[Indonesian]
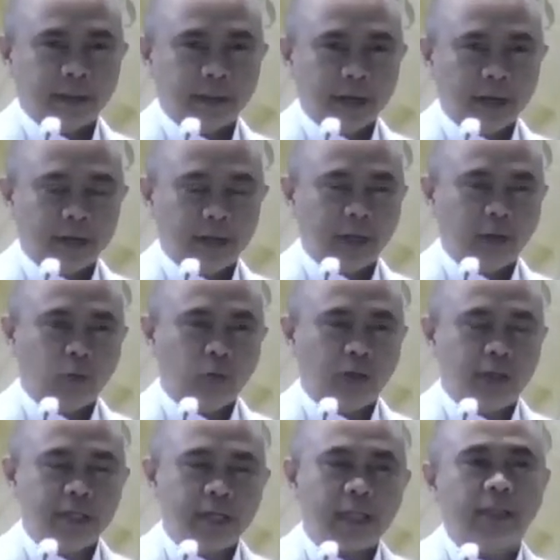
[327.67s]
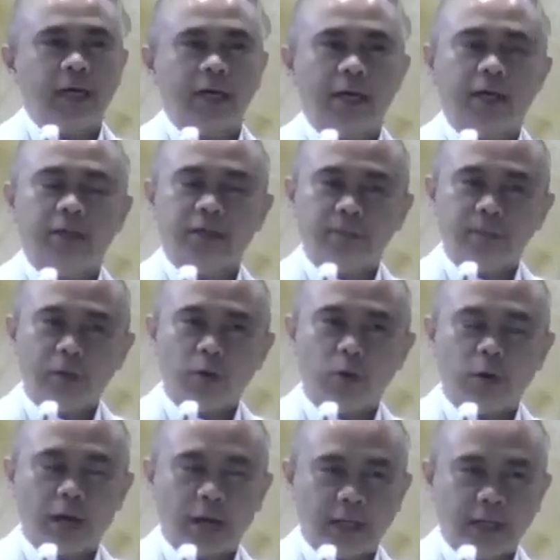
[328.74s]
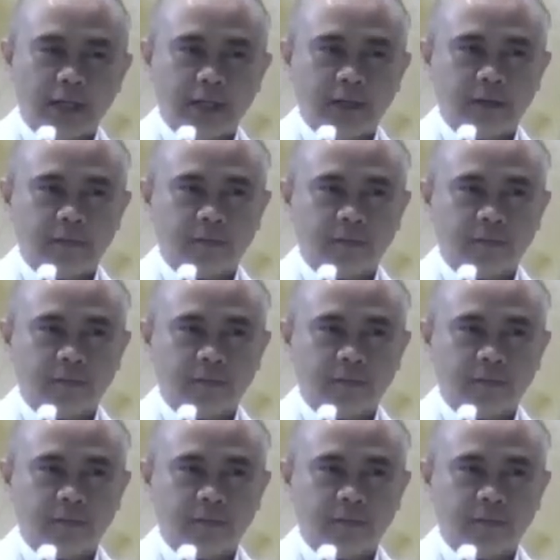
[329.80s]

Dan itu dinyatakan Simeon hari ini.